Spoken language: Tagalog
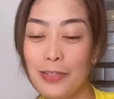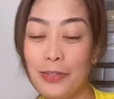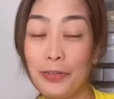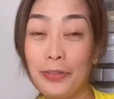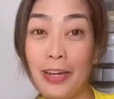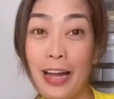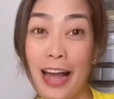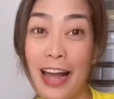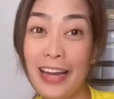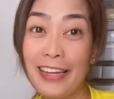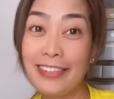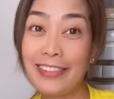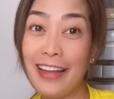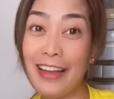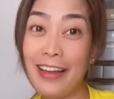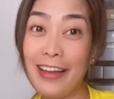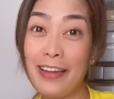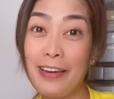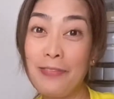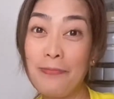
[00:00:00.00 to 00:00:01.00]
Guys,
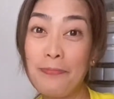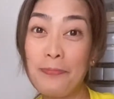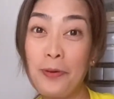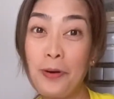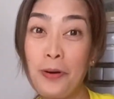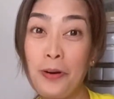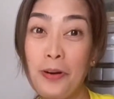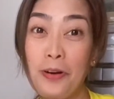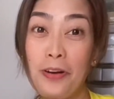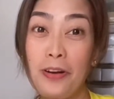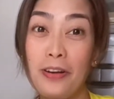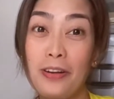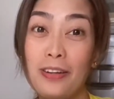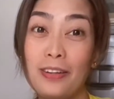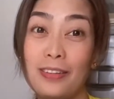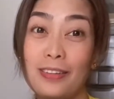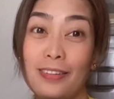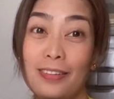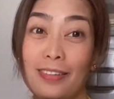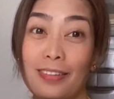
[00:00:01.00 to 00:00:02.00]
ayan po.
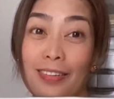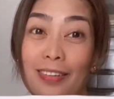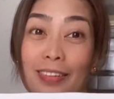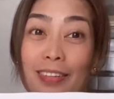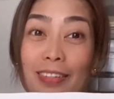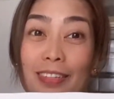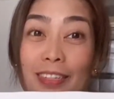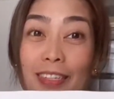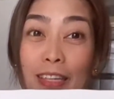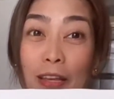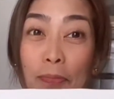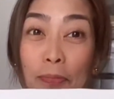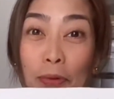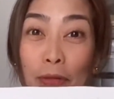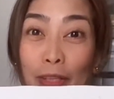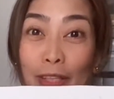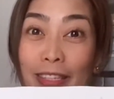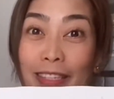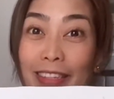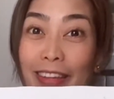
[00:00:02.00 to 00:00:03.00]

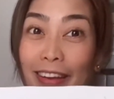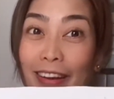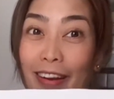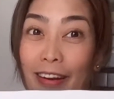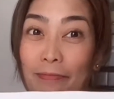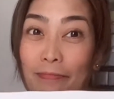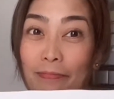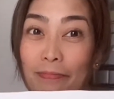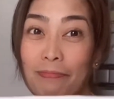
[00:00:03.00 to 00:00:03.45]
Simot sarap.